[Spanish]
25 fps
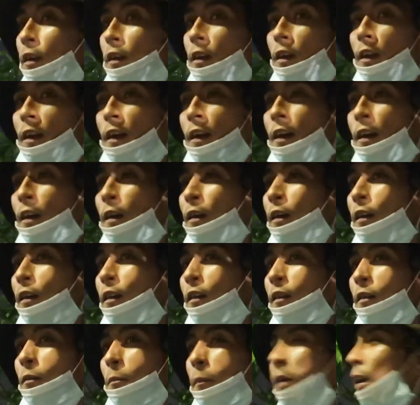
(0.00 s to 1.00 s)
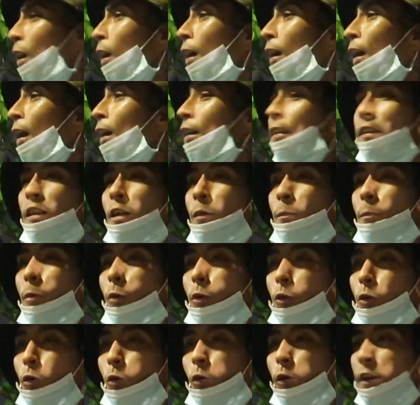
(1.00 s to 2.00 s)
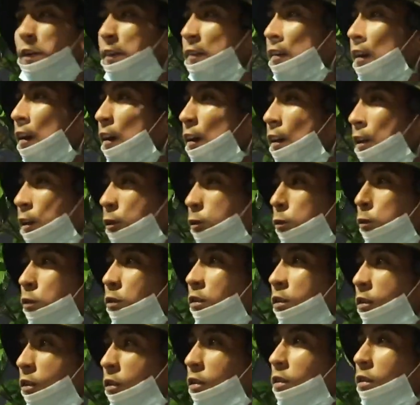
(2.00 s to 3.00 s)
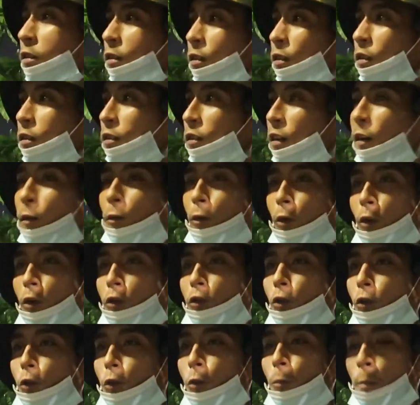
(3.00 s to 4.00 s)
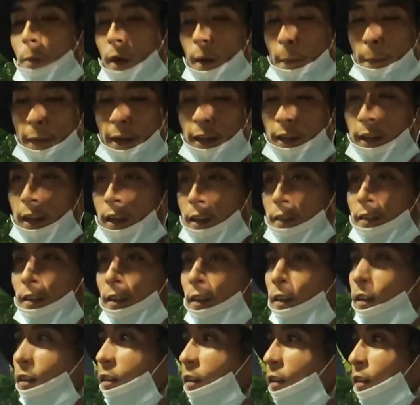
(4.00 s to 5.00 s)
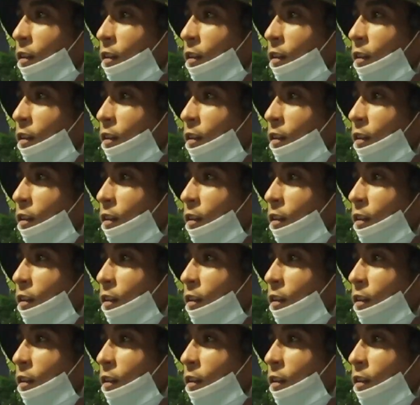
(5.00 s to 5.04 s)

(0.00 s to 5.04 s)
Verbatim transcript: Eh, me encanta el pollo guisadito, sabroso con papitas, así.